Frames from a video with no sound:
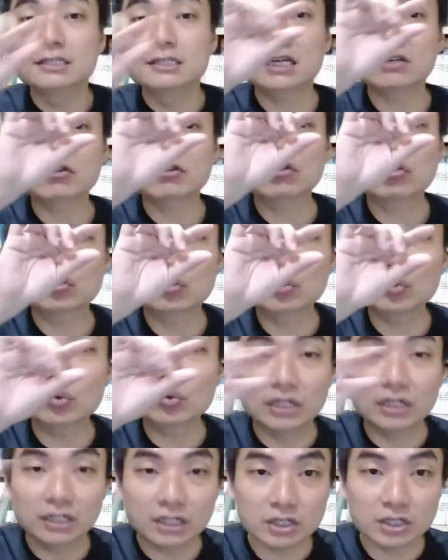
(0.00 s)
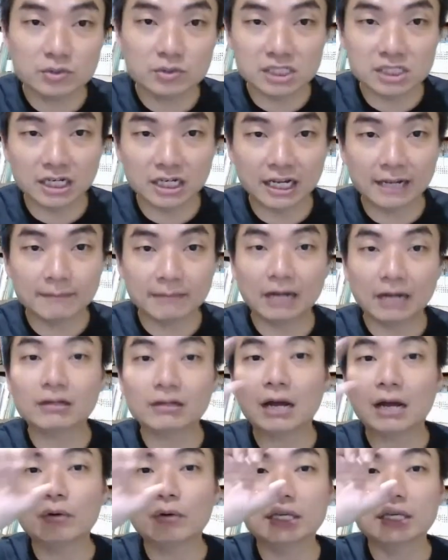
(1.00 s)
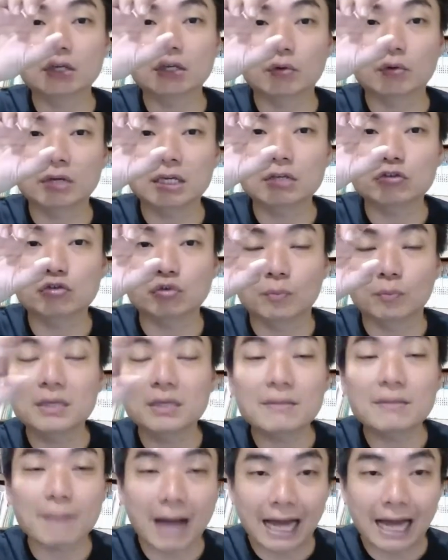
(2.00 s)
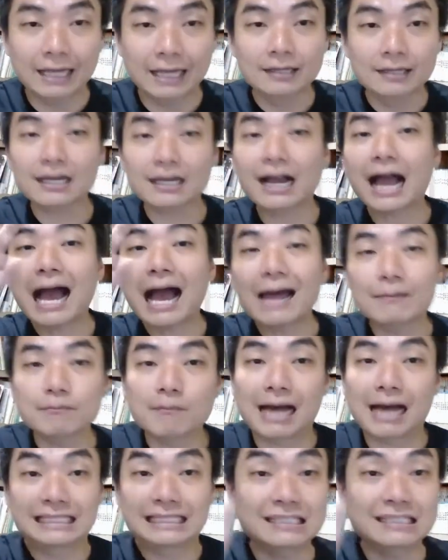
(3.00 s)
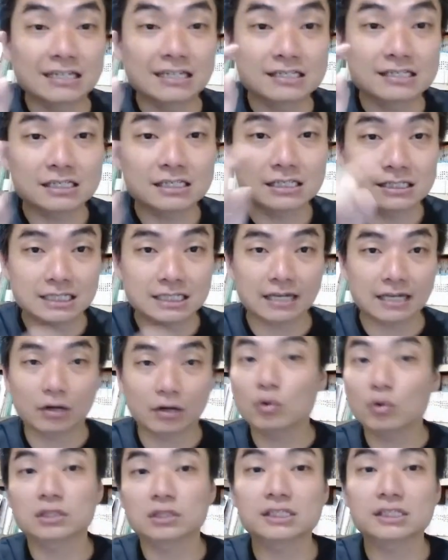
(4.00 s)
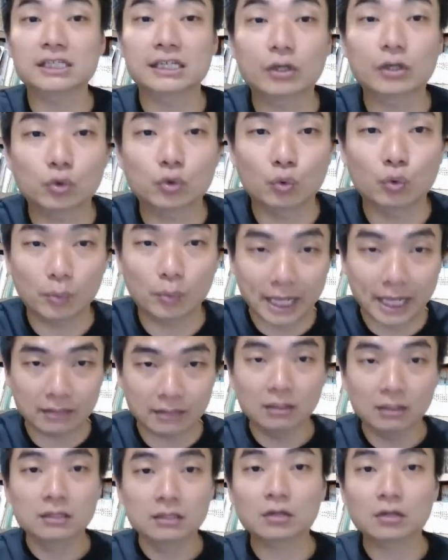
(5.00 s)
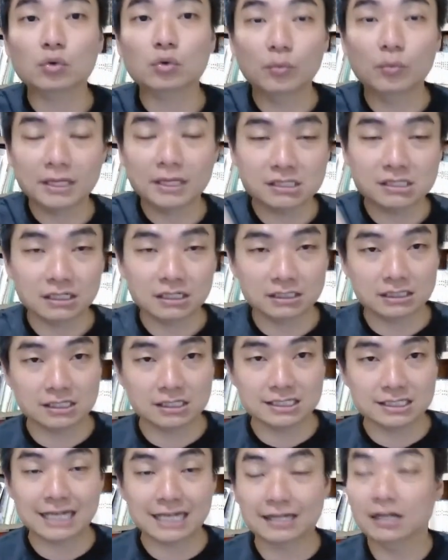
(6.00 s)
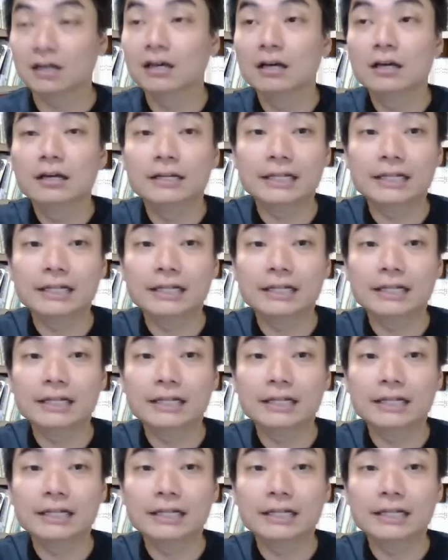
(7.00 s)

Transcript: 先输入你的 username，然后它会有一组密码，这个暗码是你自己 set 的，或者是一个图片，这图片是你自己 set 的。